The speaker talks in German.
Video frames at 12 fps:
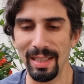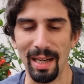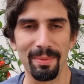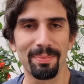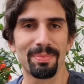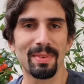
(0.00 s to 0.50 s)

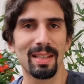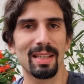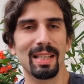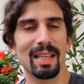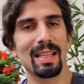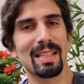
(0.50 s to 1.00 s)
ja,
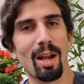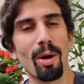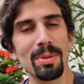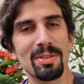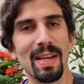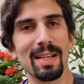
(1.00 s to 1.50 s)
ich
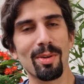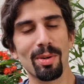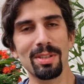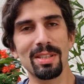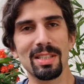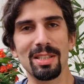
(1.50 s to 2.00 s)
glaube, es werden
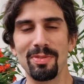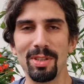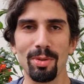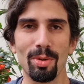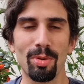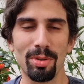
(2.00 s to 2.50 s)
Leute dieses
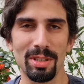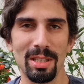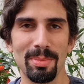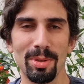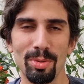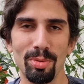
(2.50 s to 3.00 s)
Video gucken,
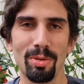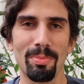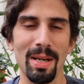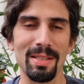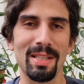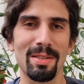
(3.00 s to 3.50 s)
die mit
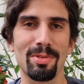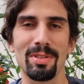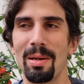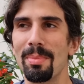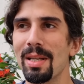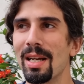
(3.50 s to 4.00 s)
Kuchenmeister in
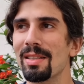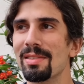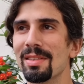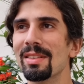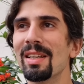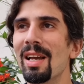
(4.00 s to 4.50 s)
Zusammenhang
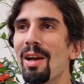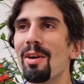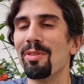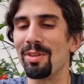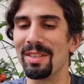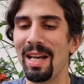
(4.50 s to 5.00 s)
sind.
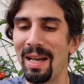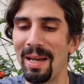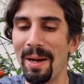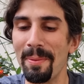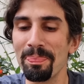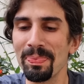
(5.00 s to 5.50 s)
Von
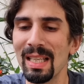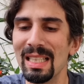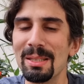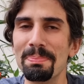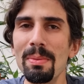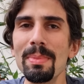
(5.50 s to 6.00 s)
daher,
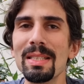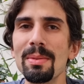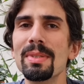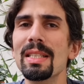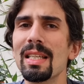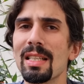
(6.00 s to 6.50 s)
ich bin mir
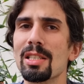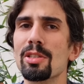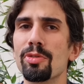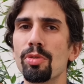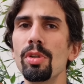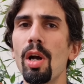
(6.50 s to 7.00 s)
ziemlich sicher, dass
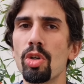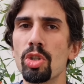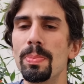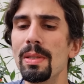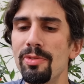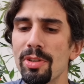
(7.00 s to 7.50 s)
es früher auch
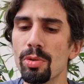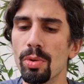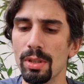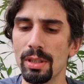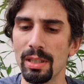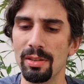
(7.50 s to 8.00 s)

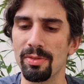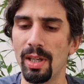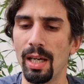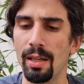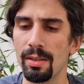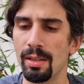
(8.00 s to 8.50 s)
Spielfiguren drin
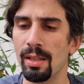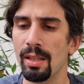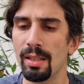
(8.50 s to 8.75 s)
waren.